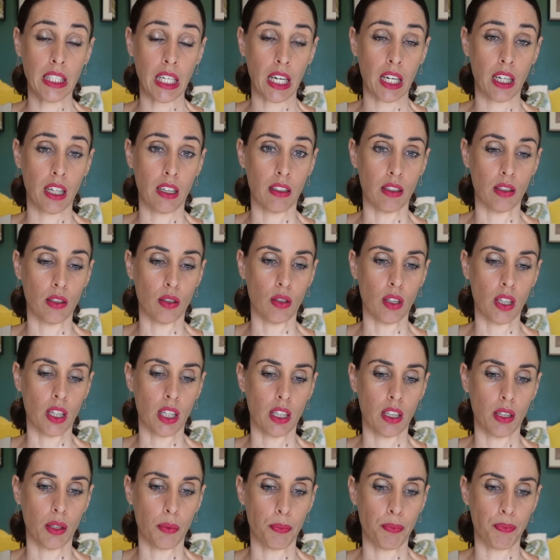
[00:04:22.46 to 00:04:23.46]
y a
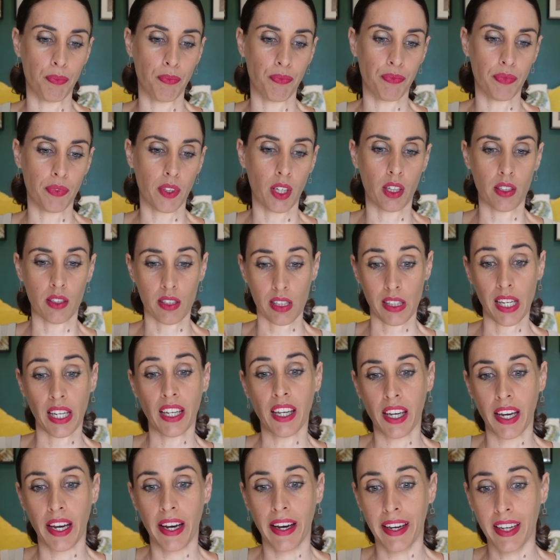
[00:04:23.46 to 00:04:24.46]
un,
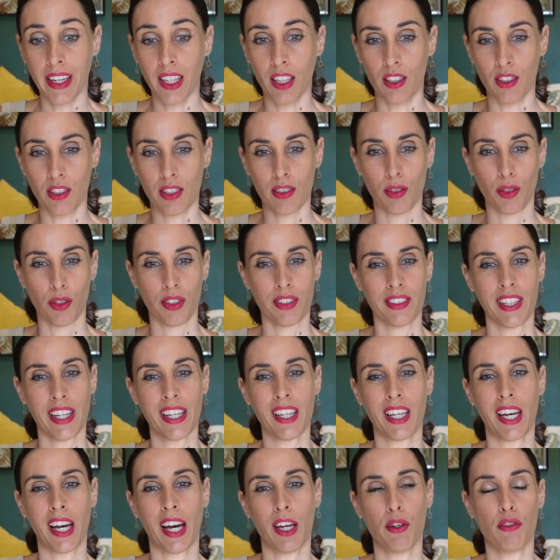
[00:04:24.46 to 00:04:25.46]
snake guy, le
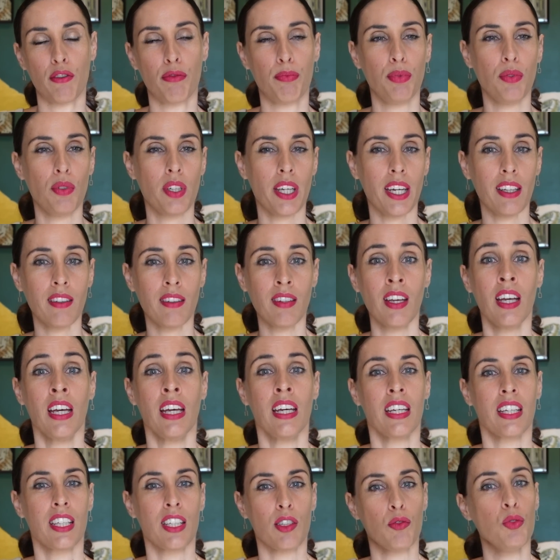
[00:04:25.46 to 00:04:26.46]
snake guy of Phuket,
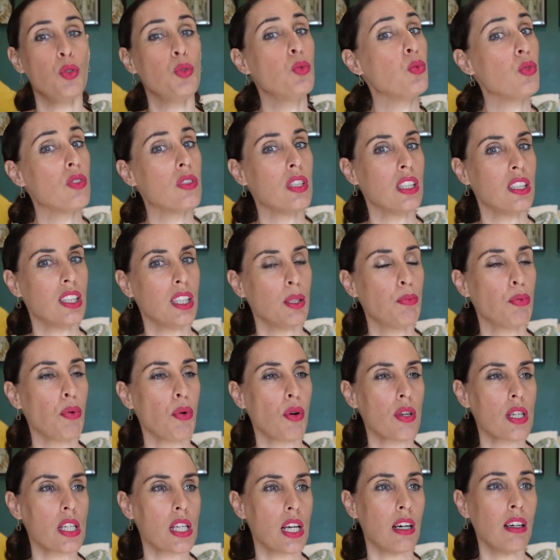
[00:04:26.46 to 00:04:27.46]
qui est venu nous aider
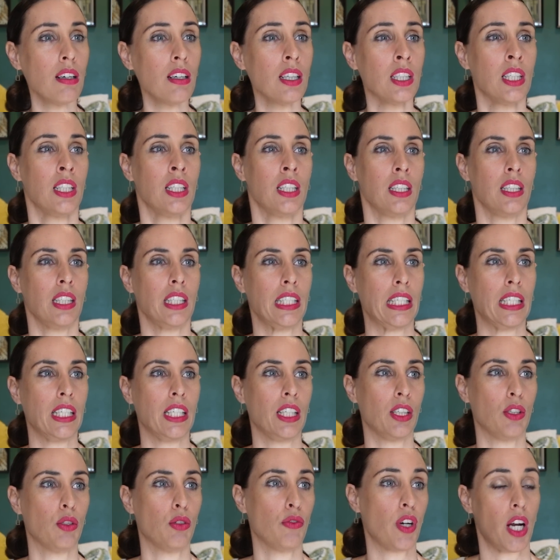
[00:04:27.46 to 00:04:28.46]
pour ça.
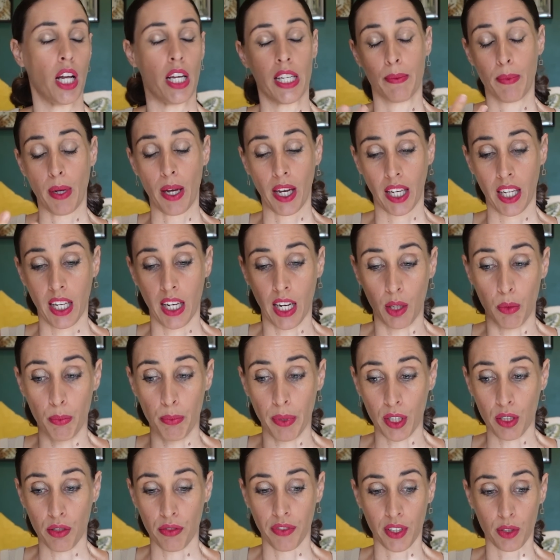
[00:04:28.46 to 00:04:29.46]
Et voilà, et pareil, il a une
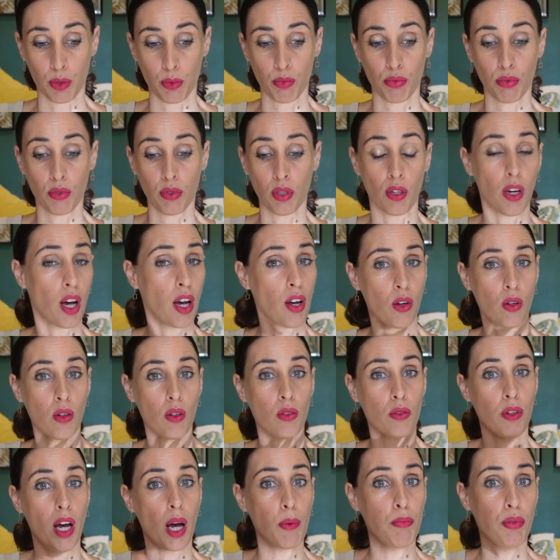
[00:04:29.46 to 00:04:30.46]
page Facebook. Ah,
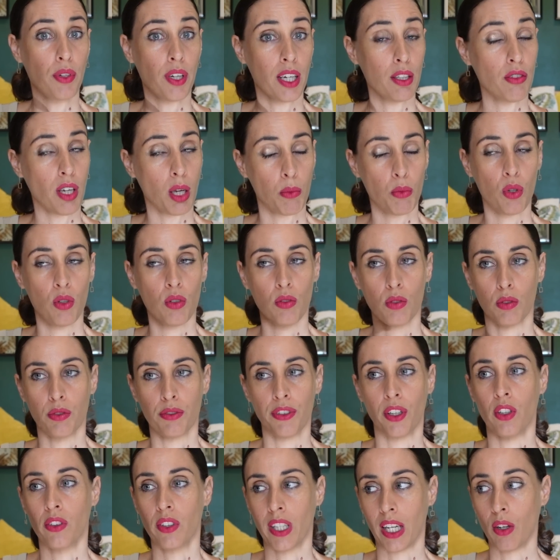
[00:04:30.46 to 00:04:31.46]
à, Phuket, vraiment,
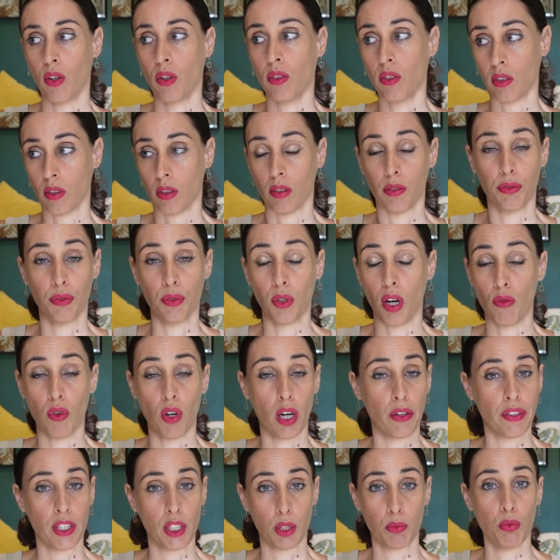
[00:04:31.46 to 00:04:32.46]
enfin en Thaïlande, il faut
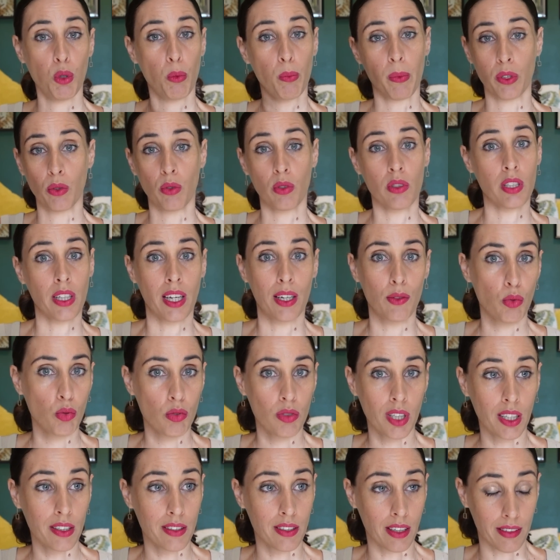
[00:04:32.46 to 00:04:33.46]
avoir Facebook parce que c'est à tout
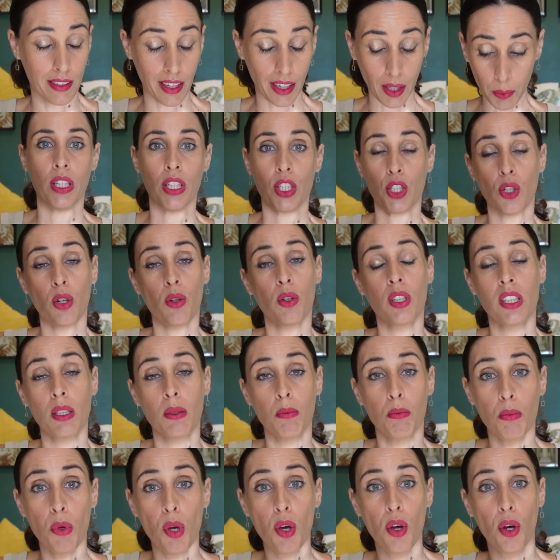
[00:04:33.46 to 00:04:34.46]
ça que ça sert. Les gens qui
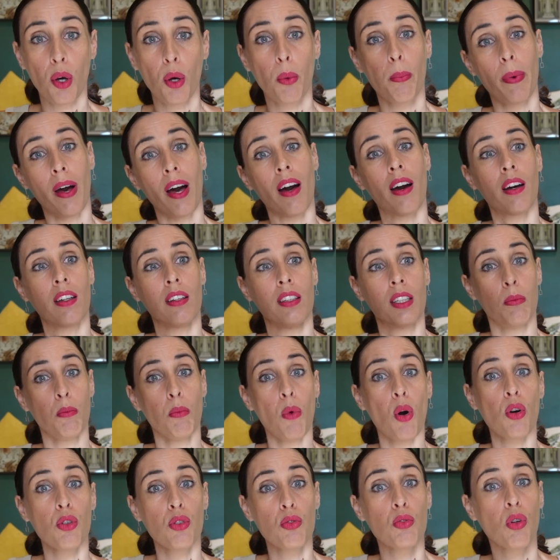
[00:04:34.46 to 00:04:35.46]
meurent par des
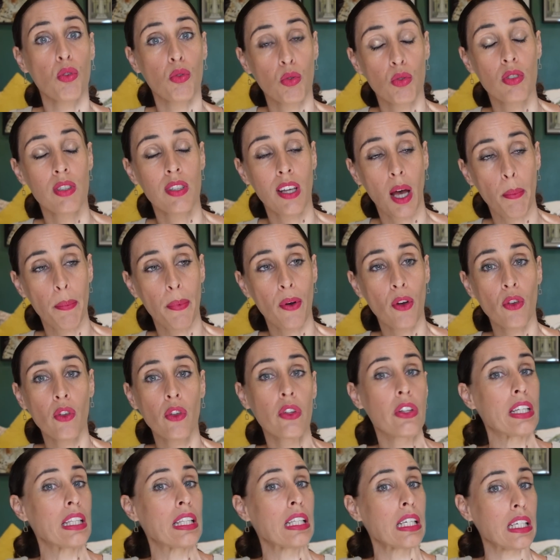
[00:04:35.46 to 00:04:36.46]
morsures de serpents,
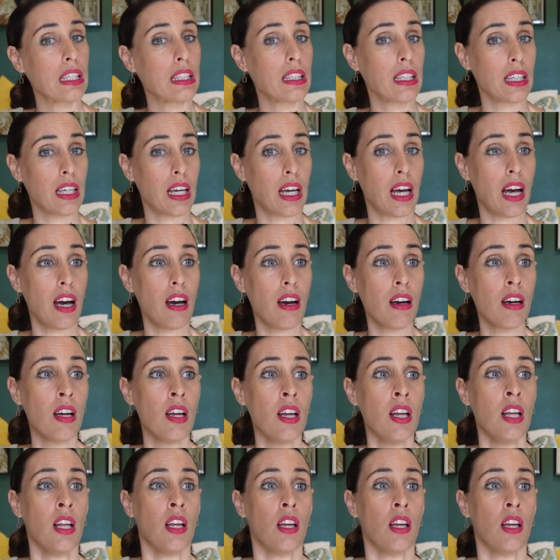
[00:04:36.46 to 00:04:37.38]
c'est très très rare.